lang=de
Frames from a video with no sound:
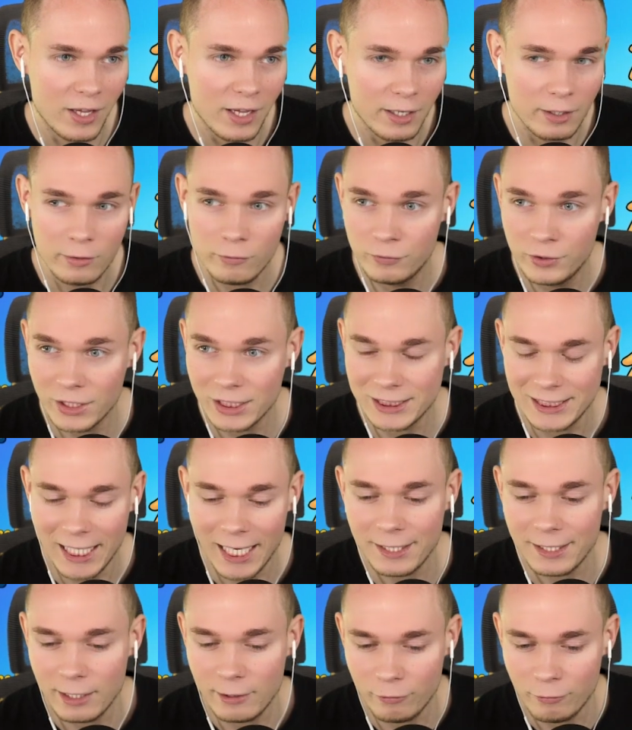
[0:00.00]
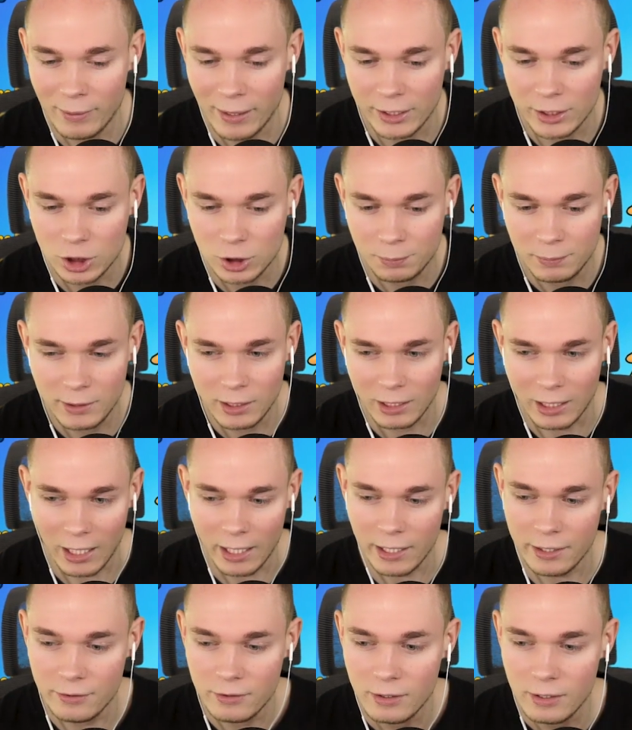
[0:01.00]
sagen, wir starten einfach mal ins Spiel
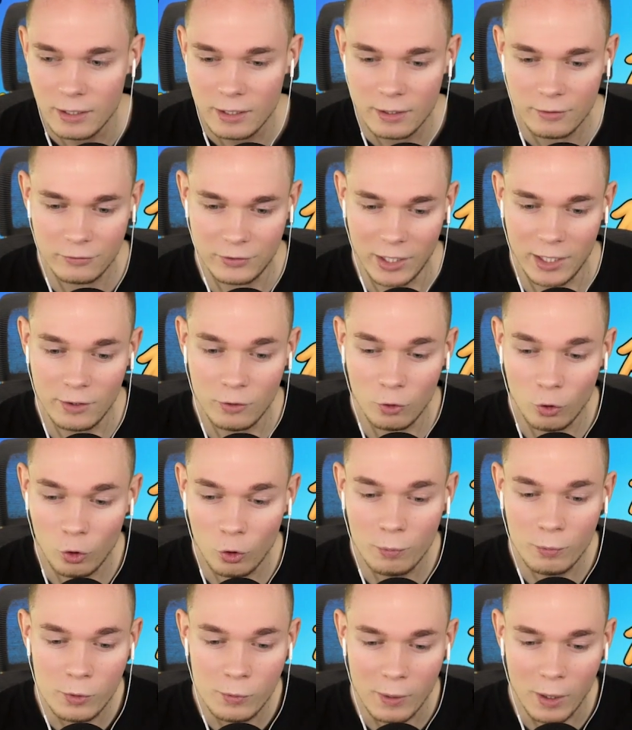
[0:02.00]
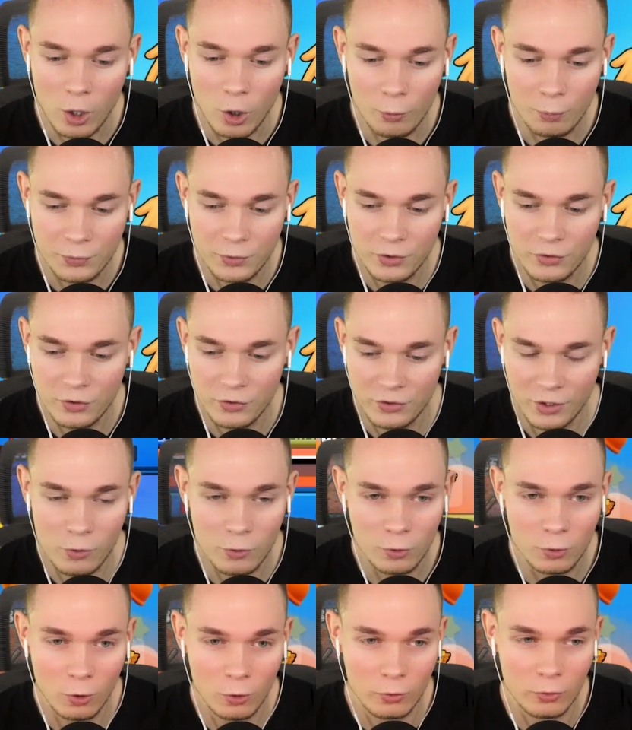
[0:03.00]
rein. Denn um überhaupt diese
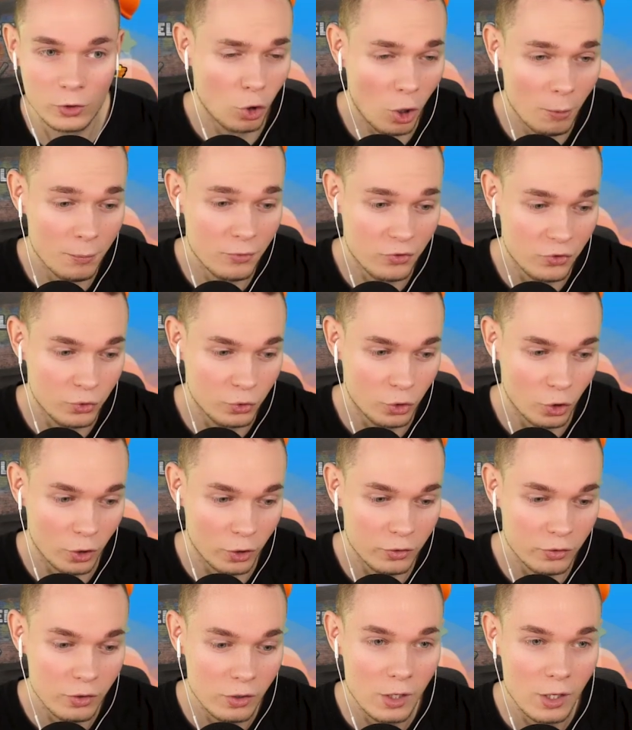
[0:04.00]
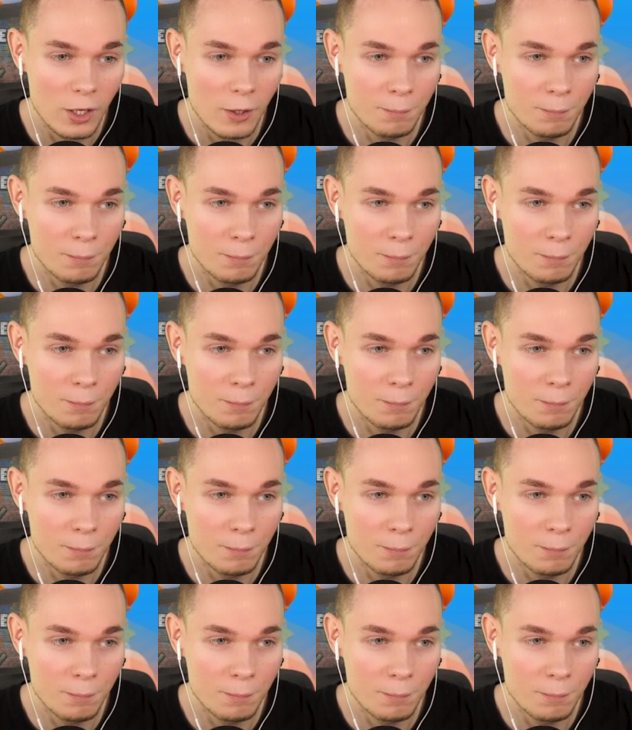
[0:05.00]
Saugglocken bekommen zu können,